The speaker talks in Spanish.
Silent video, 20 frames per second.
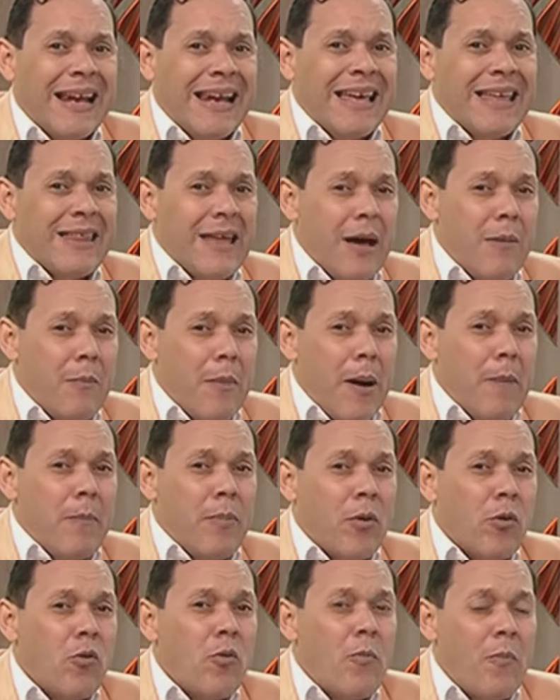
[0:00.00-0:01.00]
es la edad más
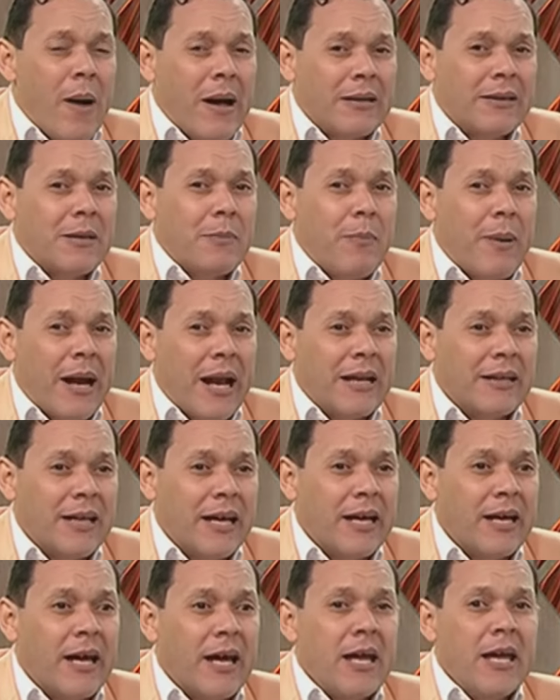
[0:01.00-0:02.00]
preocupante para el
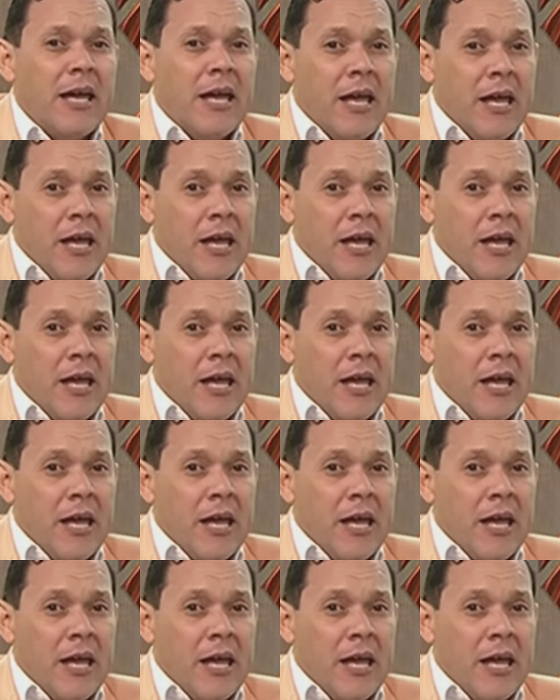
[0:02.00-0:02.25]
dengue?